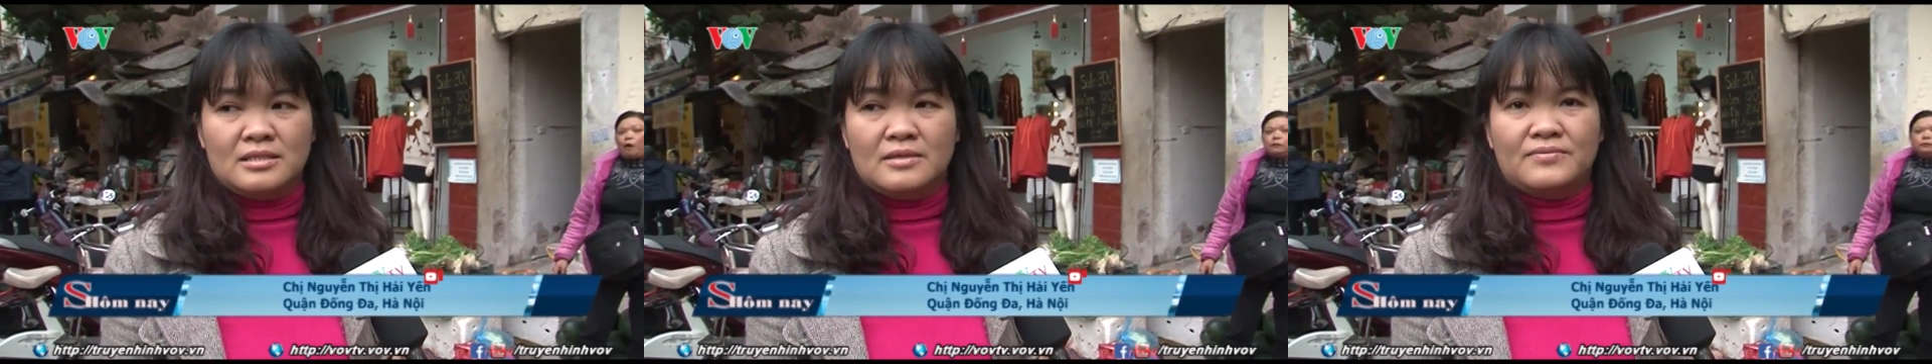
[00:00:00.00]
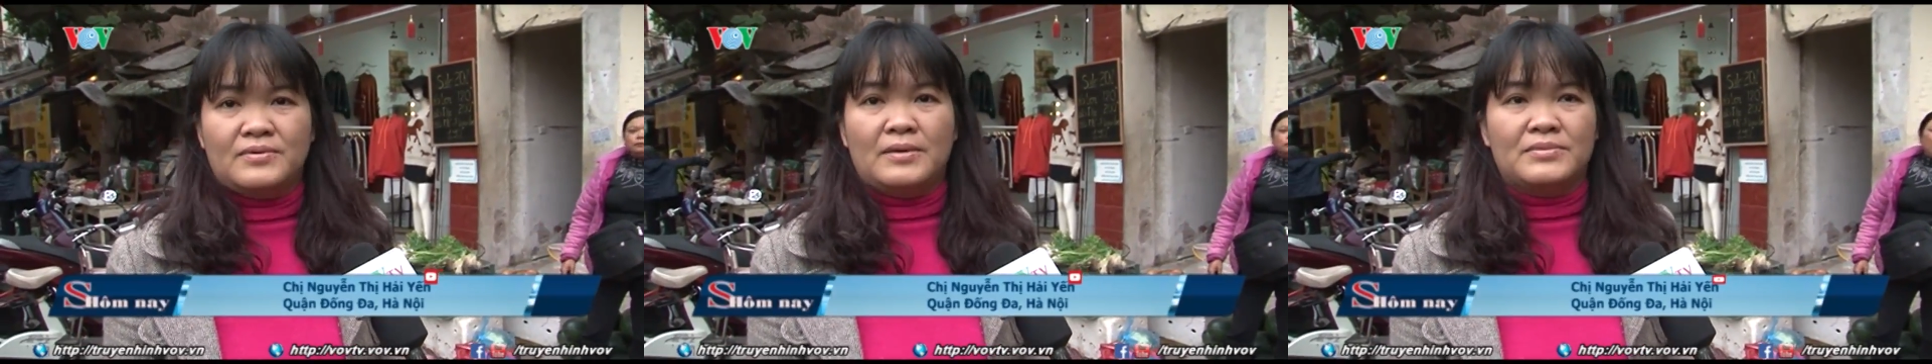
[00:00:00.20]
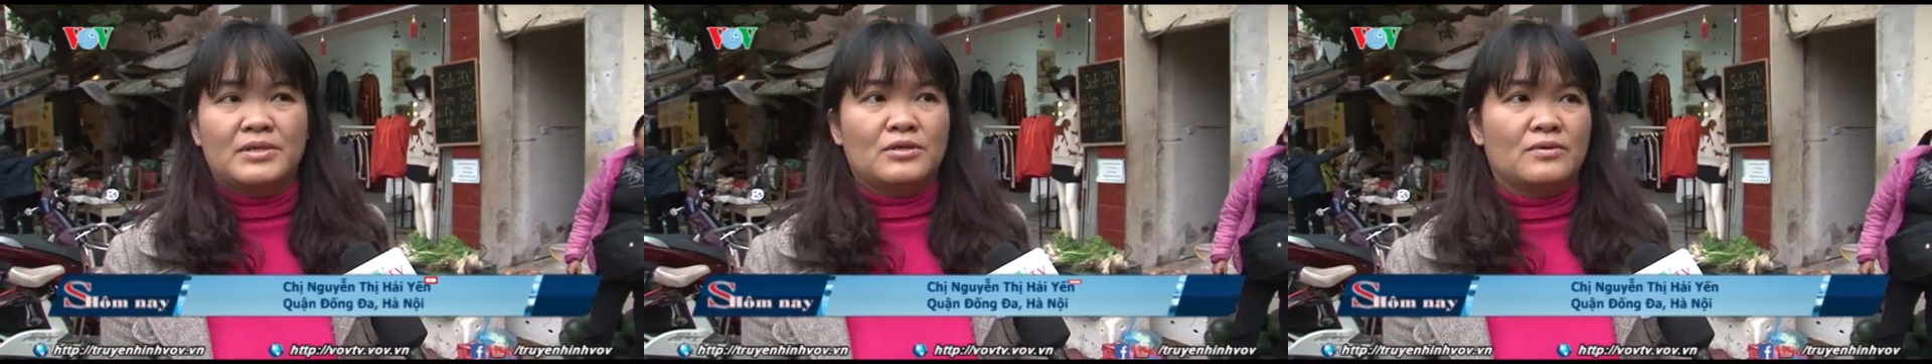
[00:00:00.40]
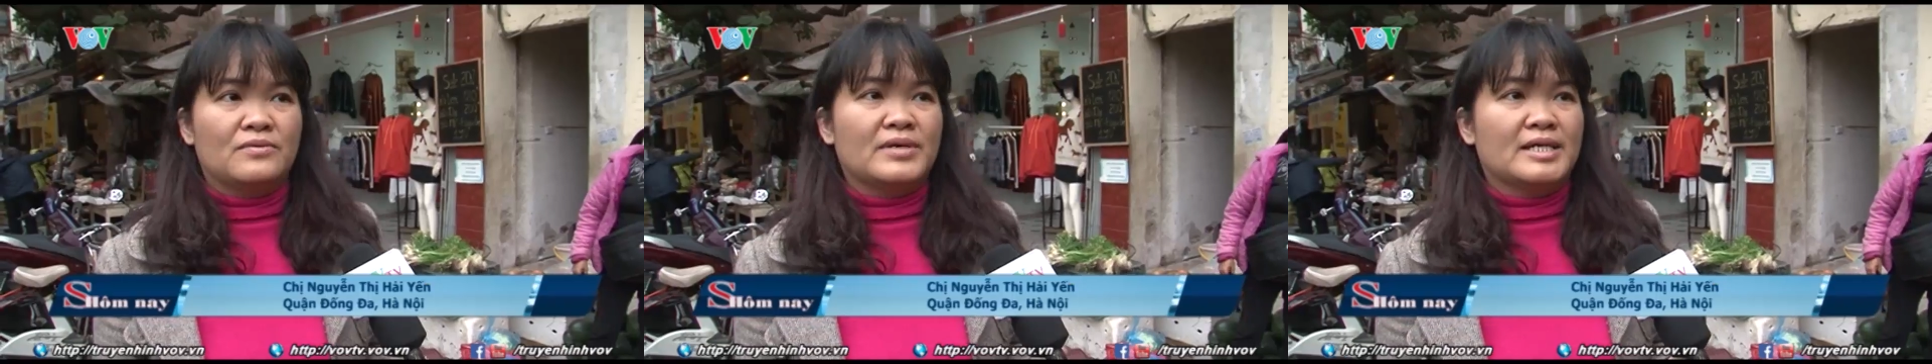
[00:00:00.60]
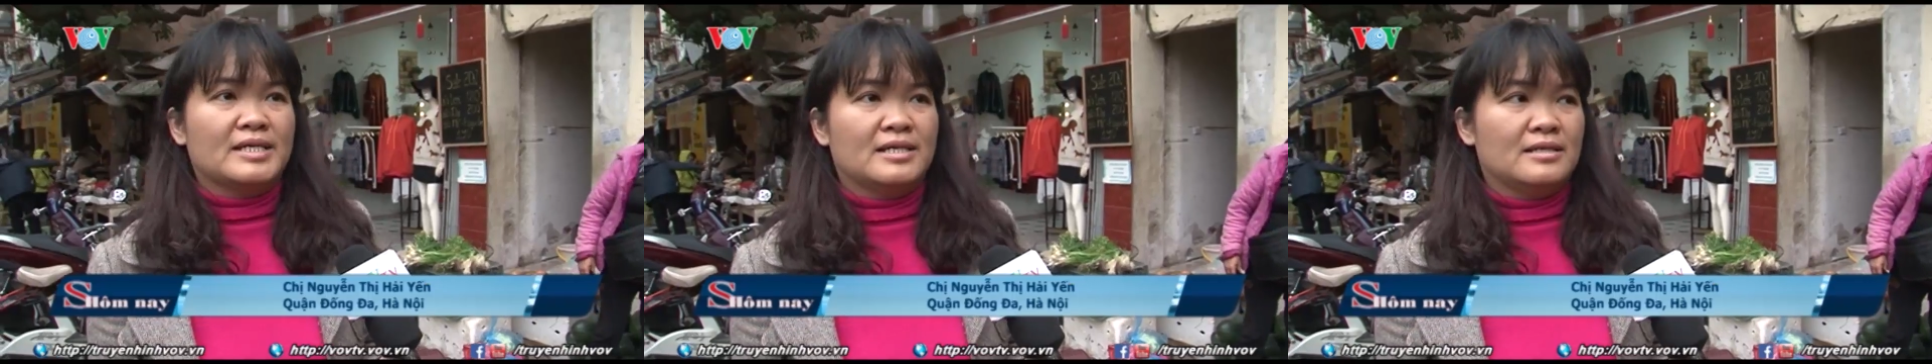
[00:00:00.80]
thực phẩm thì
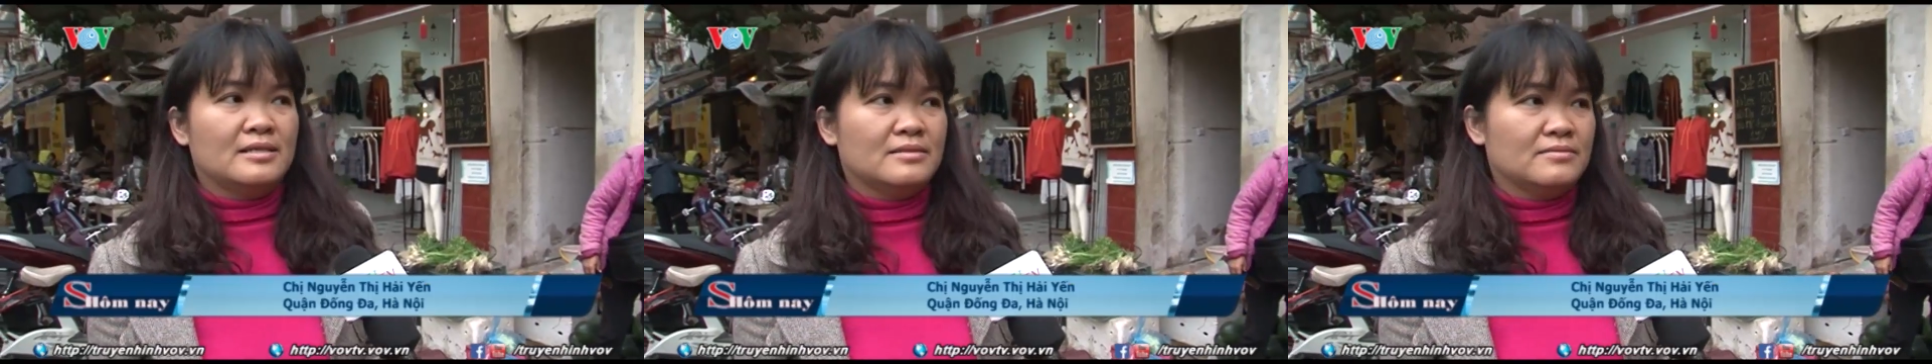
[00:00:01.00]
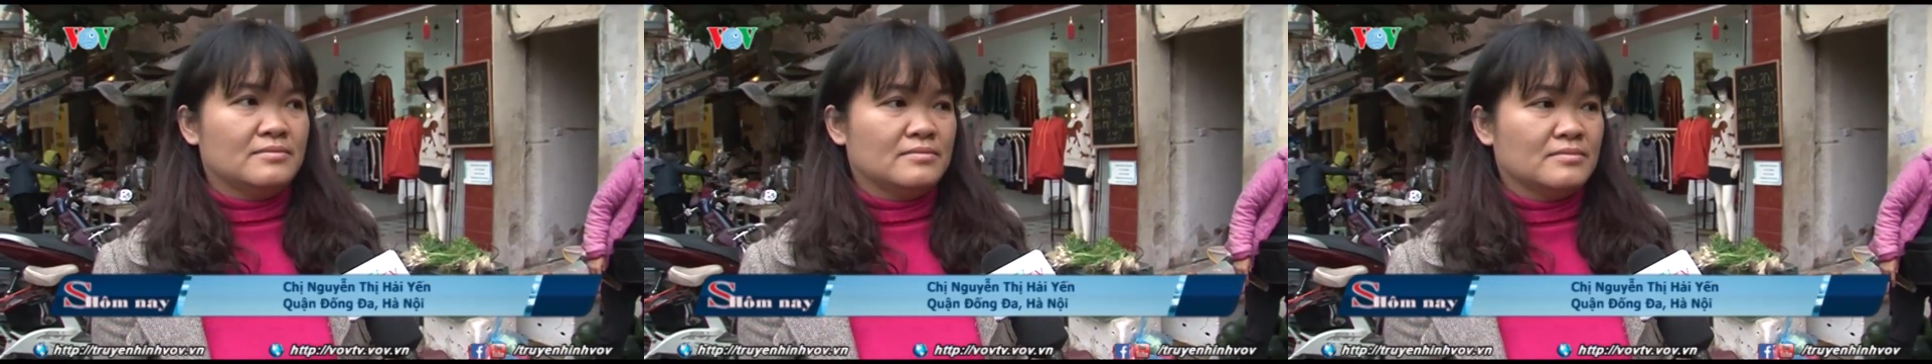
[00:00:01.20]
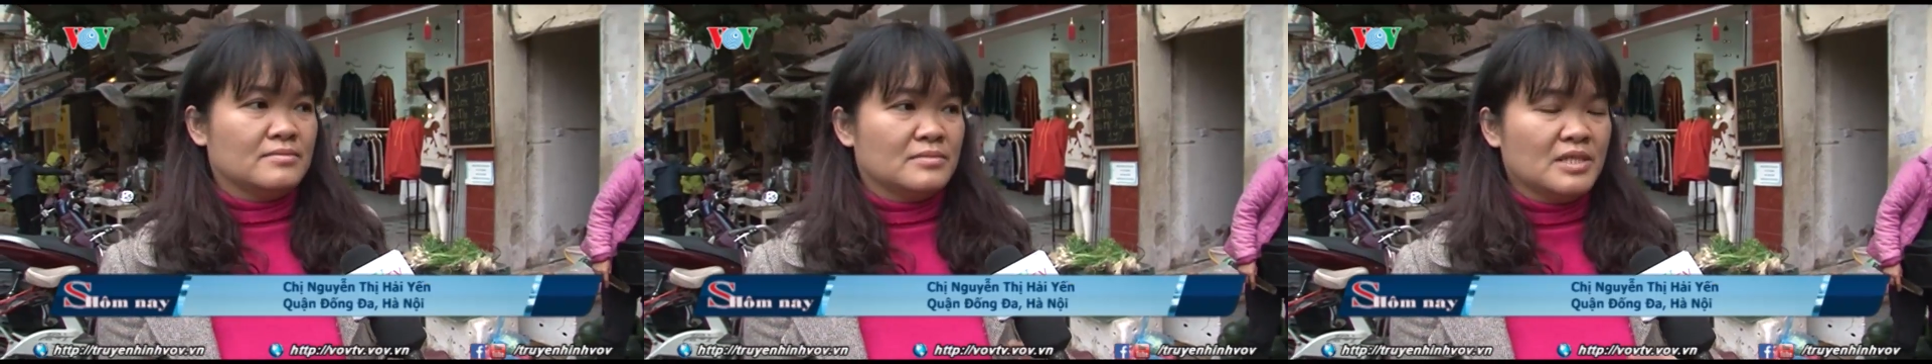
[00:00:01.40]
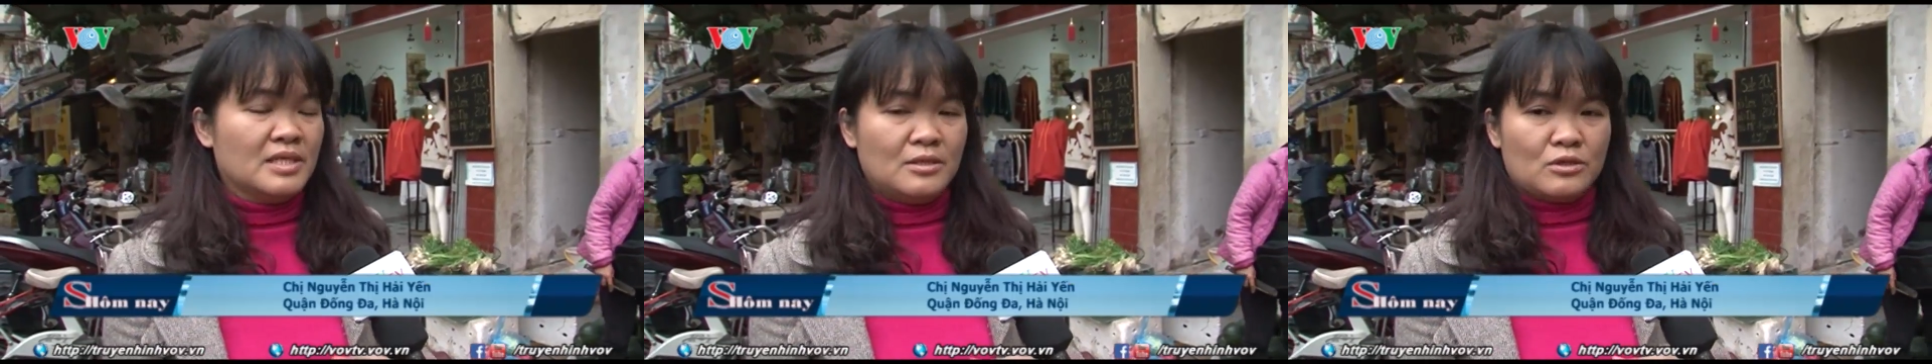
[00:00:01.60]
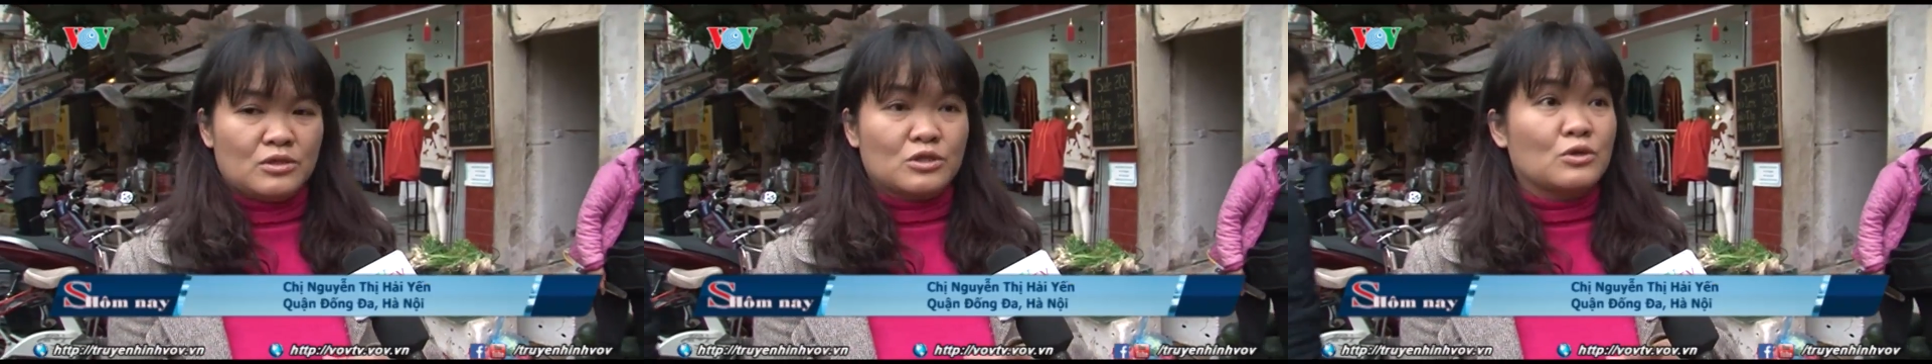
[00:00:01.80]
nó phải
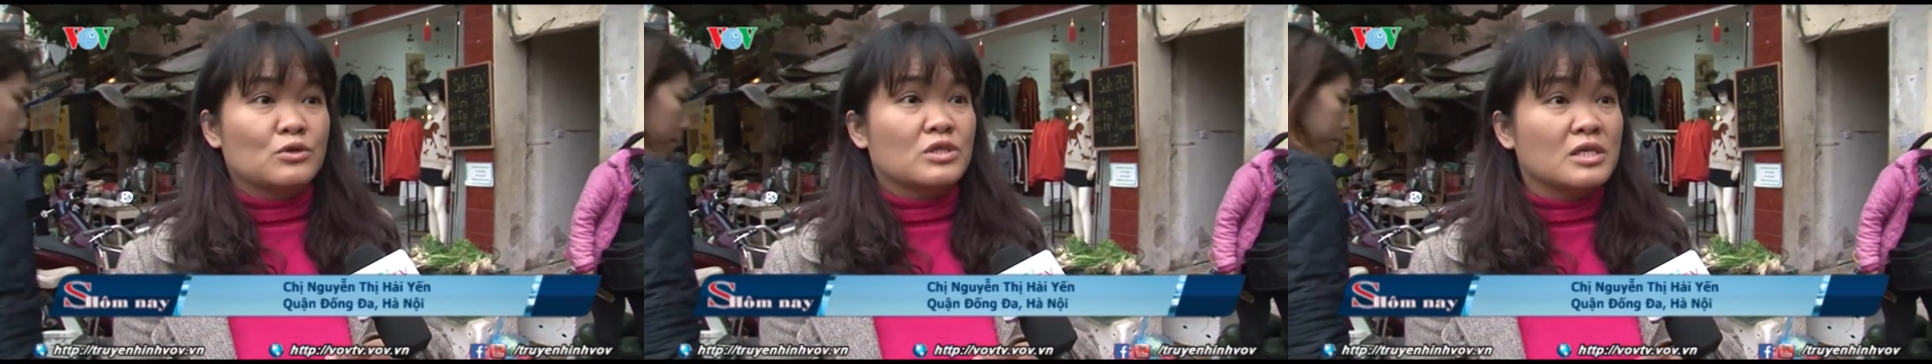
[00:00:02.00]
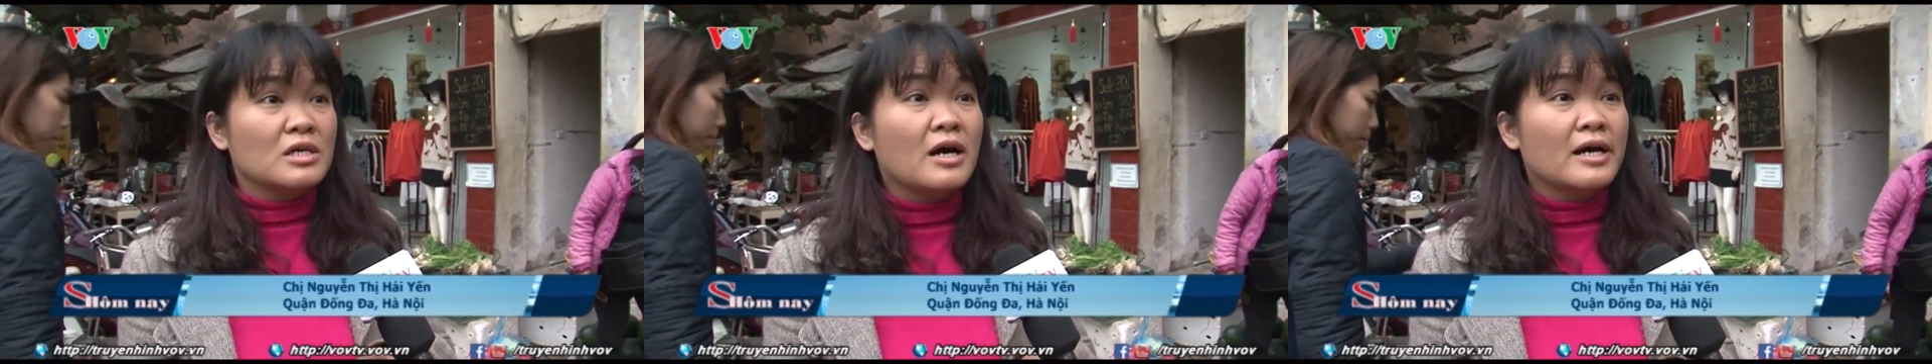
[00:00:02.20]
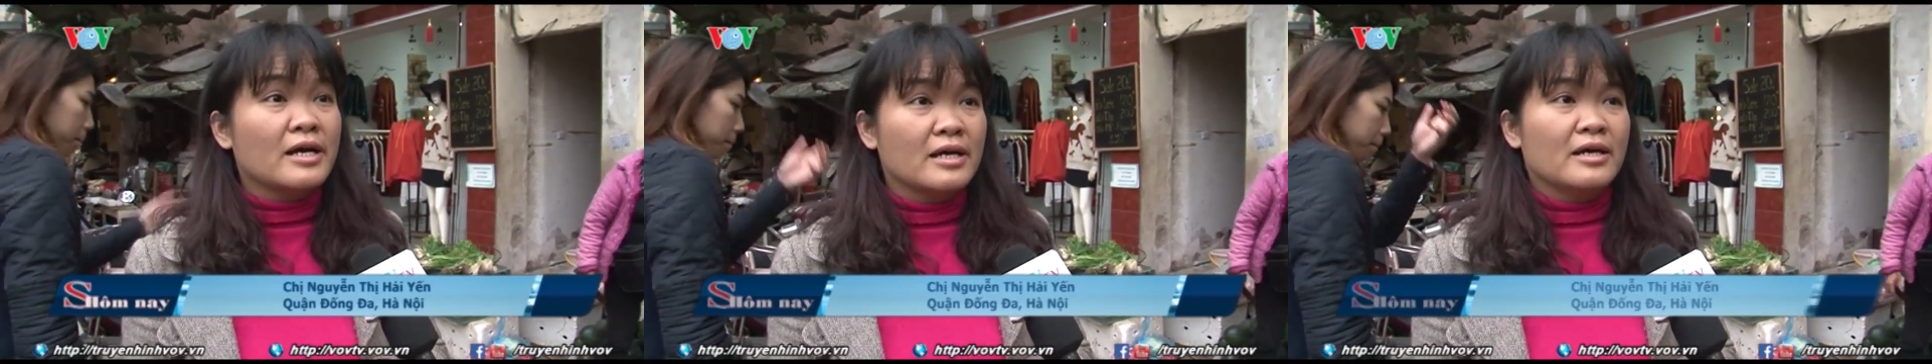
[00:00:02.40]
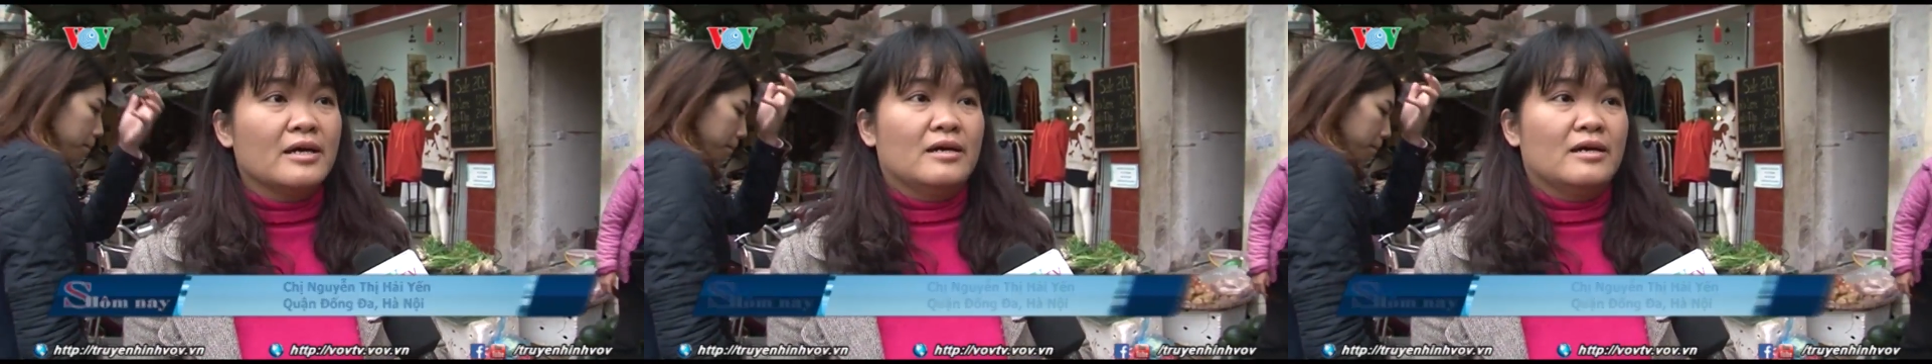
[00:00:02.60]
nhìn nó còn tươi.